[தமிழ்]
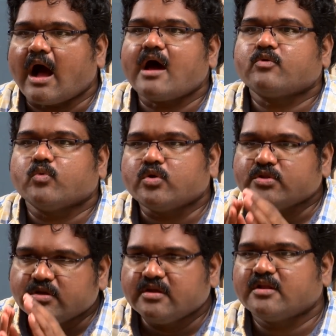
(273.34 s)
ஆர் ஒரு
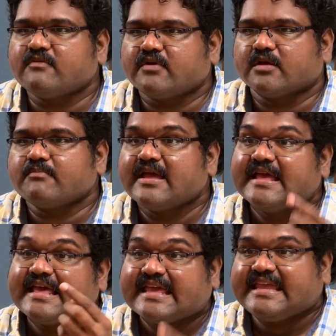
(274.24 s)
நிறுவனம்
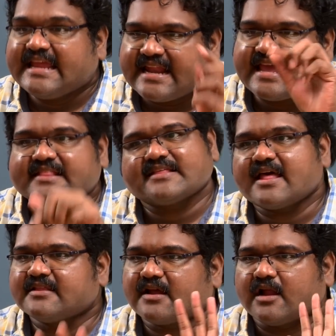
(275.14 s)

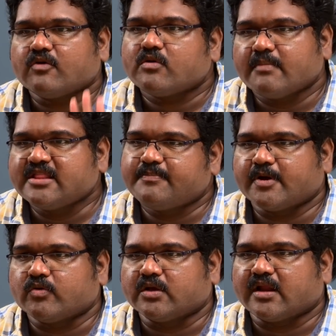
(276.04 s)
இணையத்தில் அதற்கான ஒரு மதிப்பை
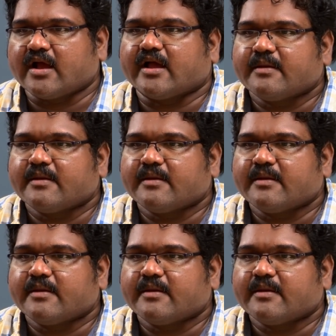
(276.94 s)
கொடுக்குறாங்க